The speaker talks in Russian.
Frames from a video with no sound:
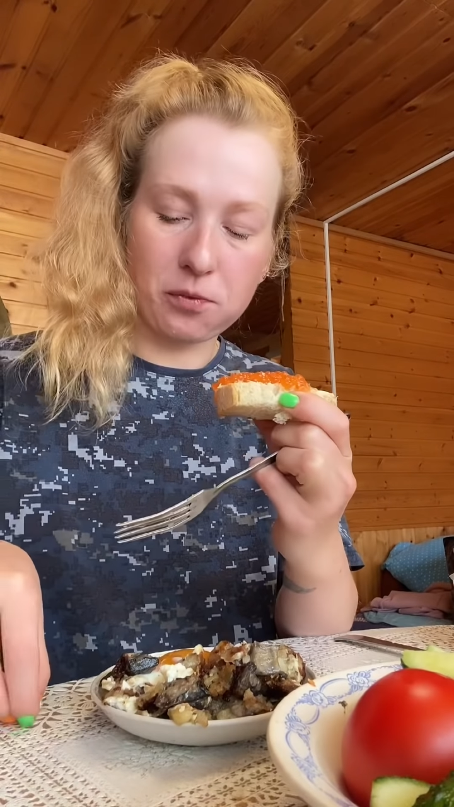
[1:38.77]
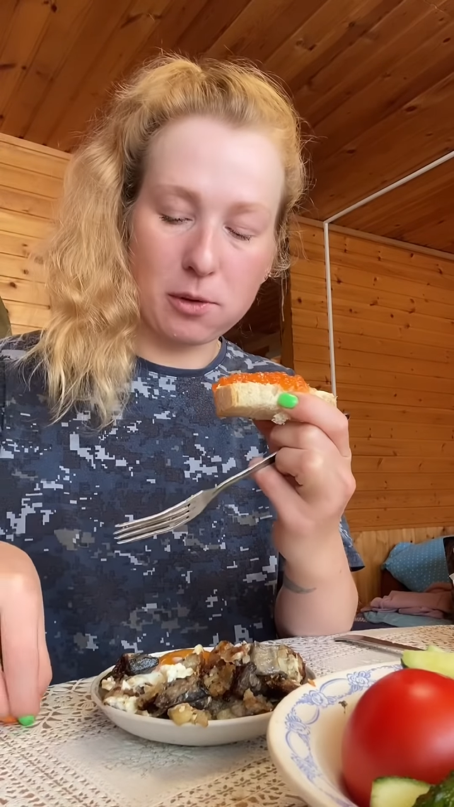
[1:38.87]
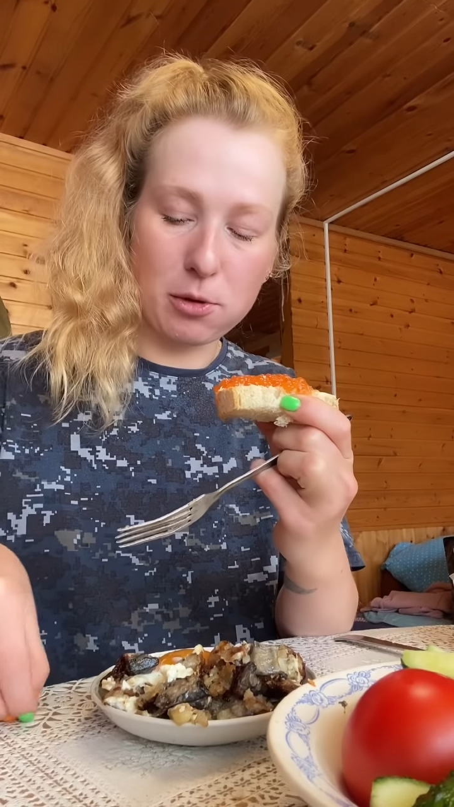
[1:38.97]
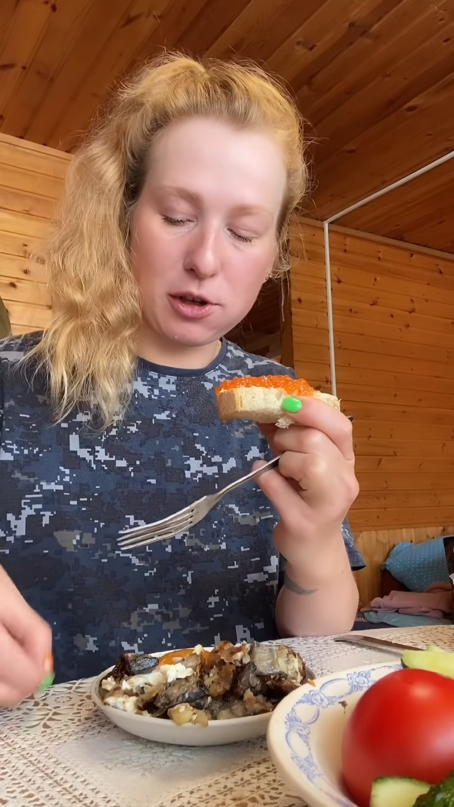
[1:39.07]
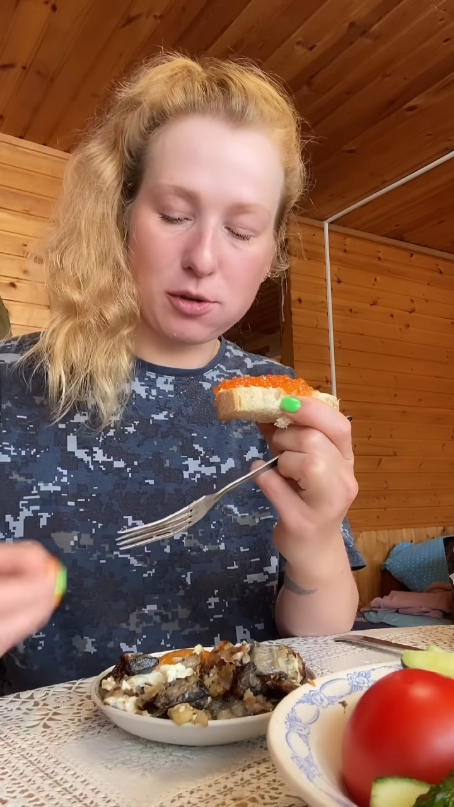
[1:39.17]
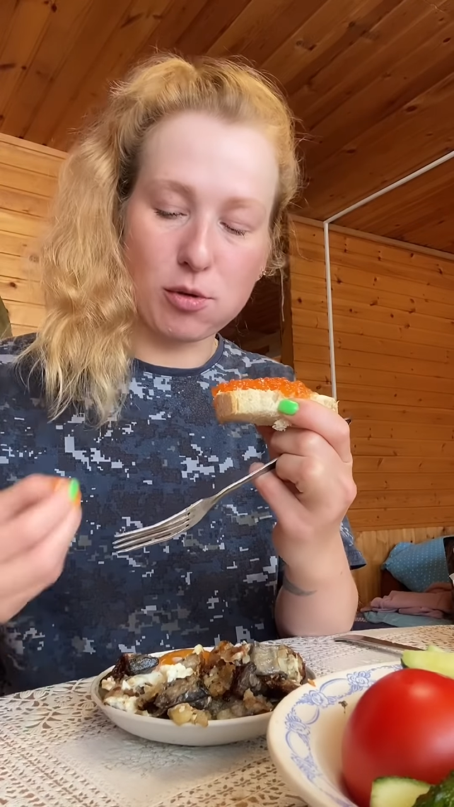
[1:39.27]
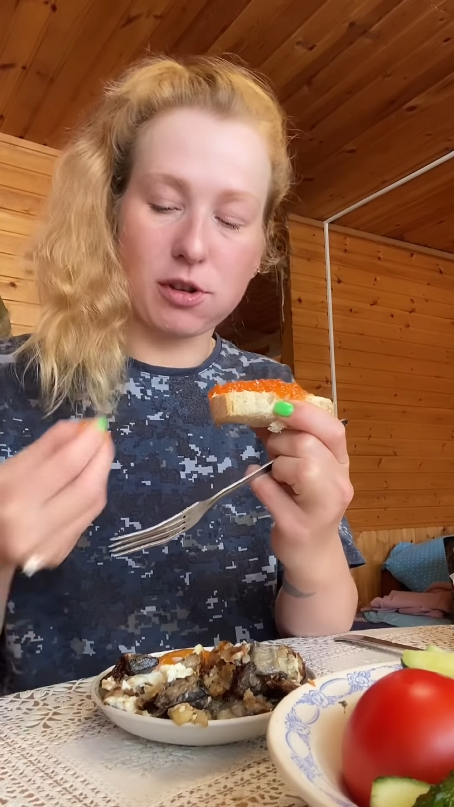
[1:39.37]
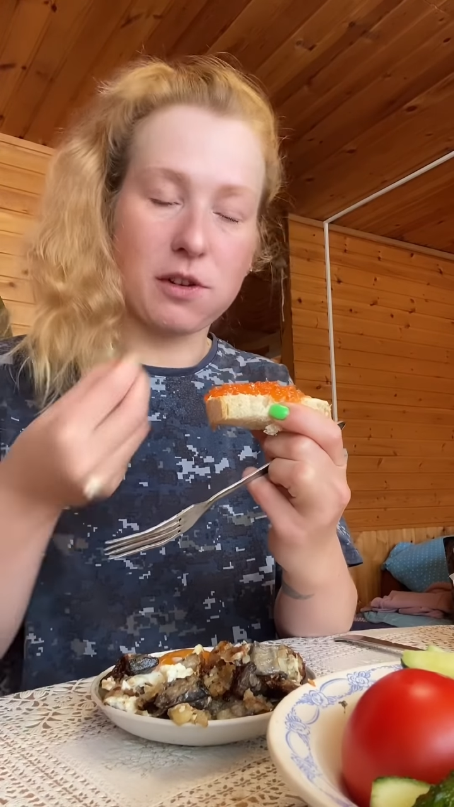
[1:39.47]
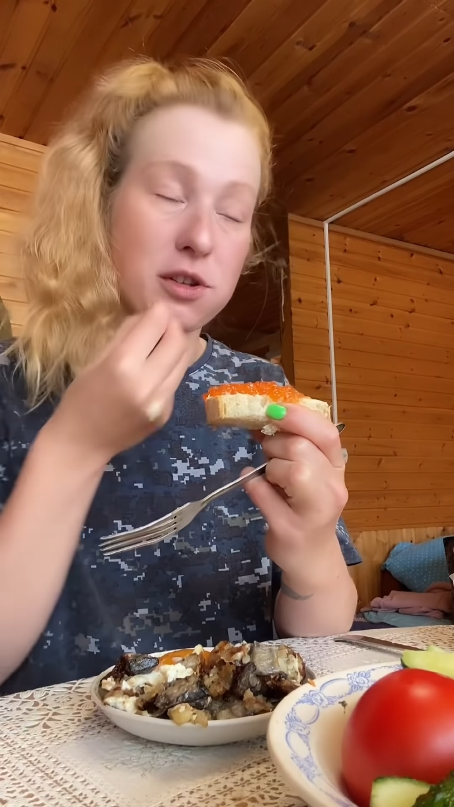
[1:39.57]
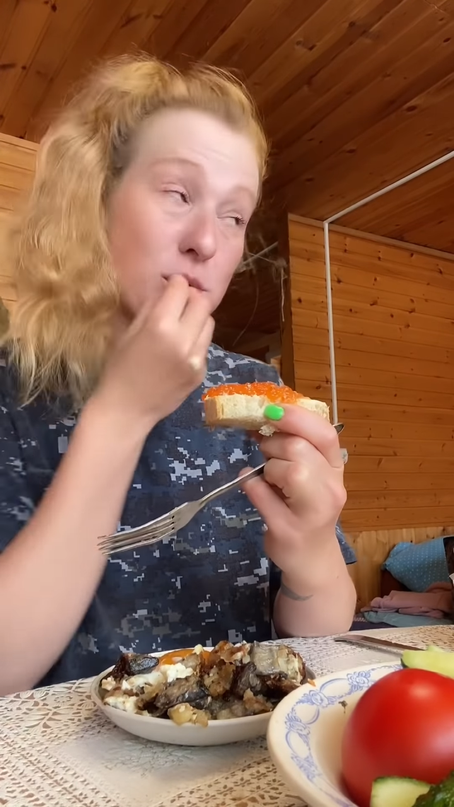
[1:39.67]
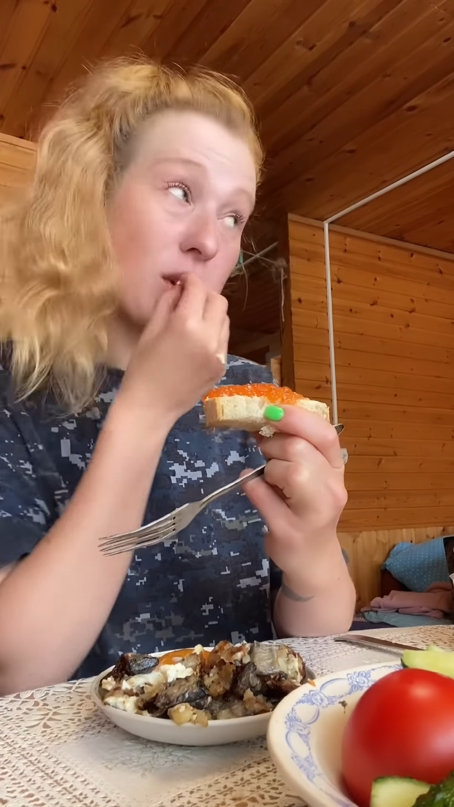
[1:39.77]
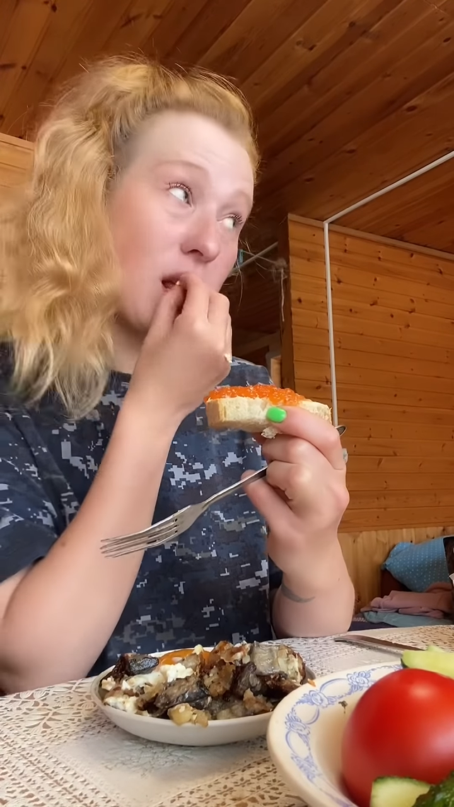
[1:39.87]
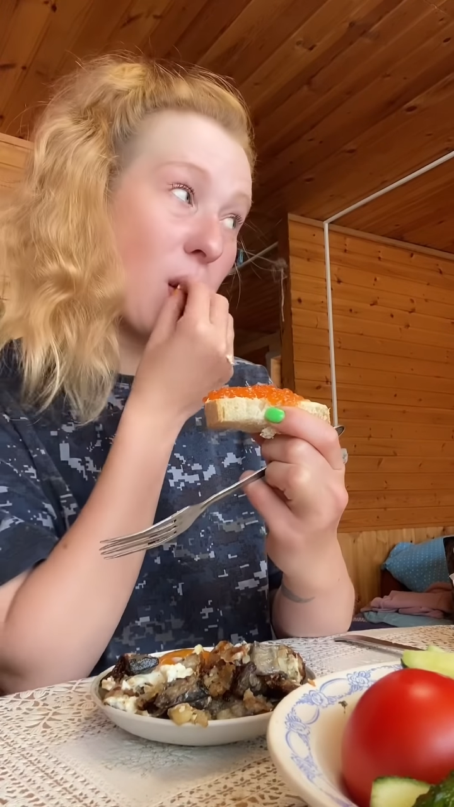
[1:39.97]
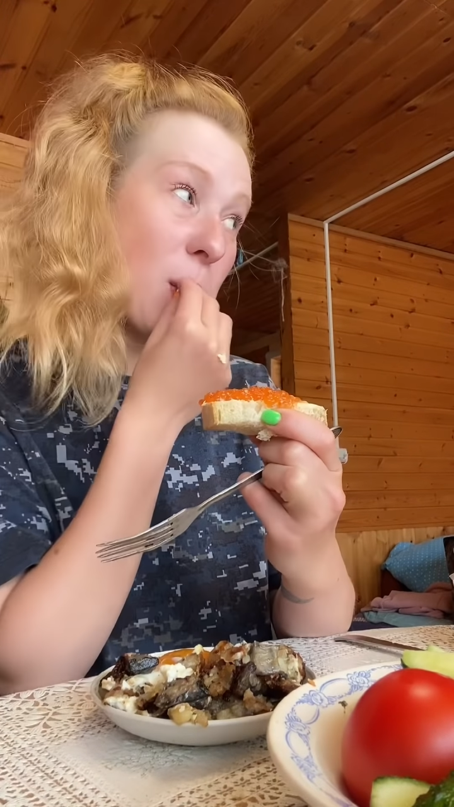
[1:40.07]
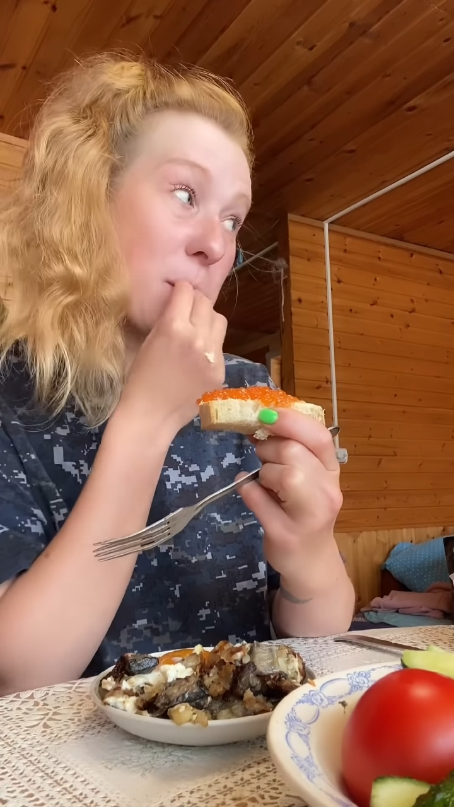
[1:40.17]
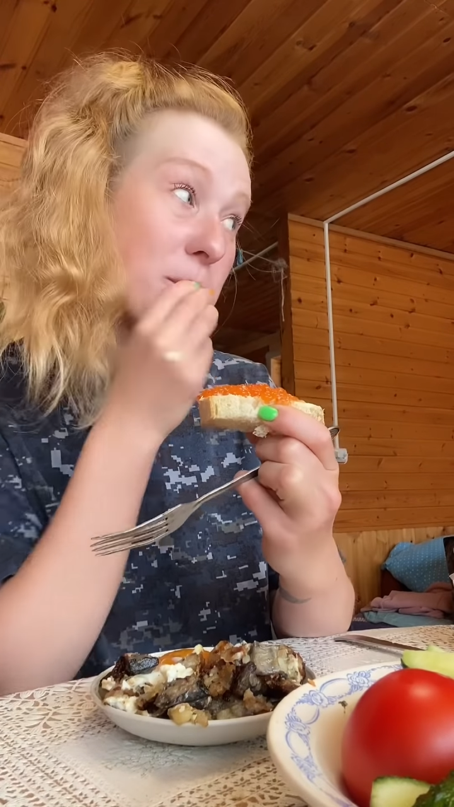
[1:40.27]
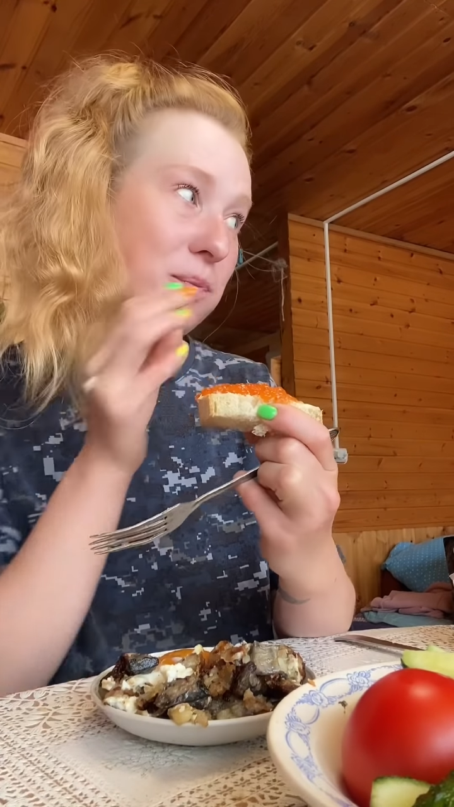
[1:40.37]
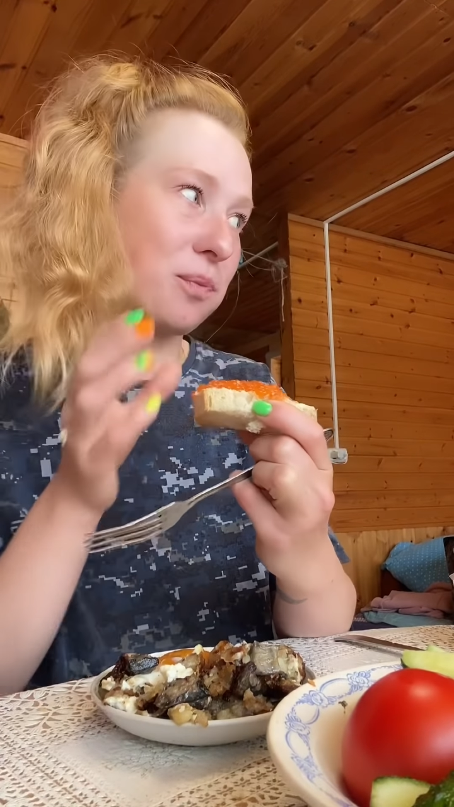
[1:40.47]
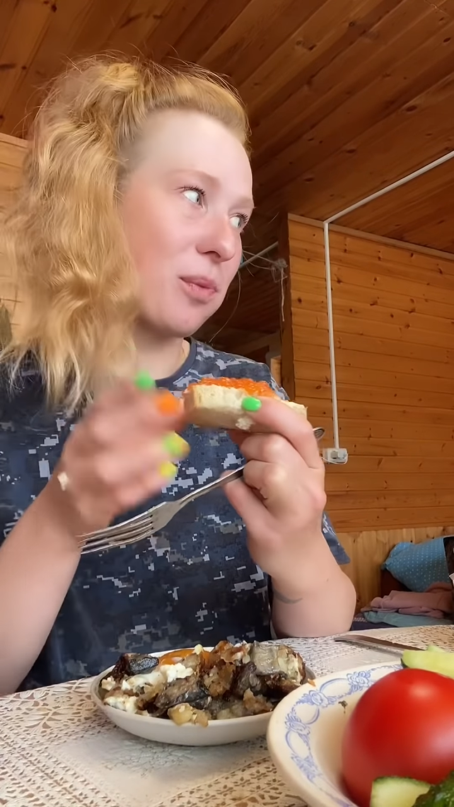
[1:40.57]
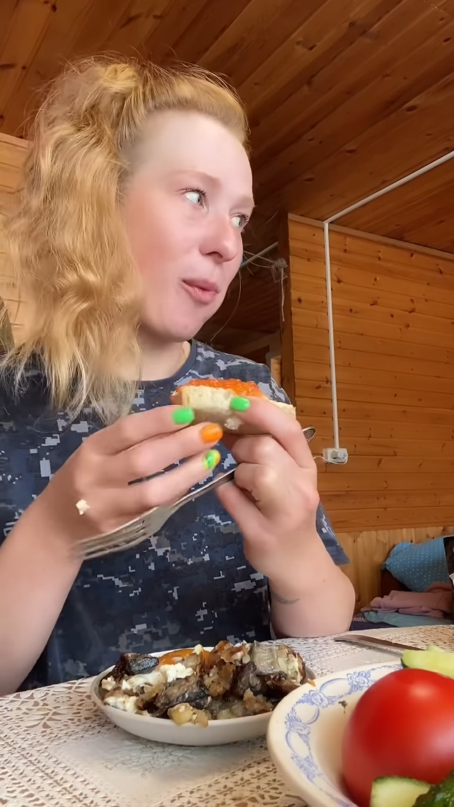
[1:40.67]
Прикинь, сколько твои стоят?
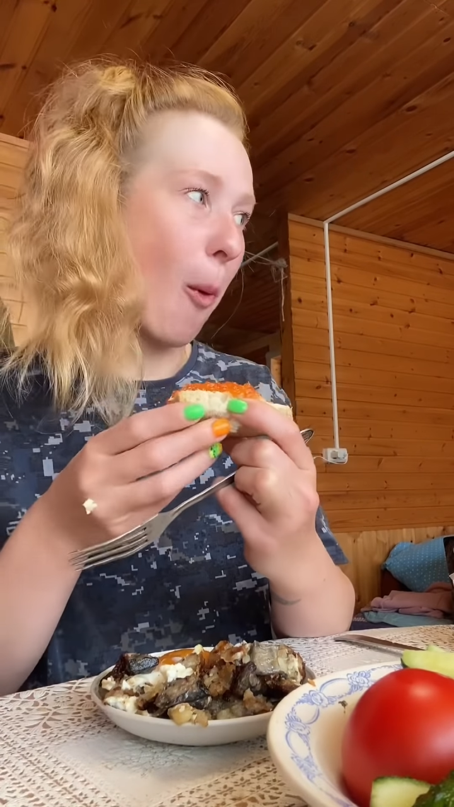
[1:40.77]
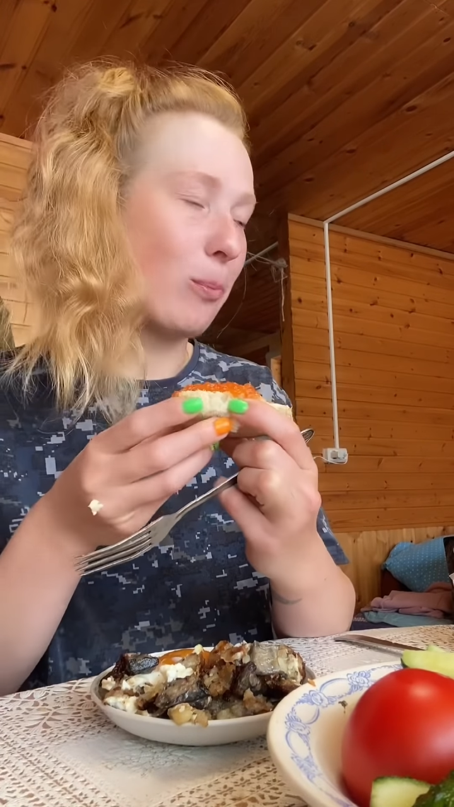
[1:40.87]
Не.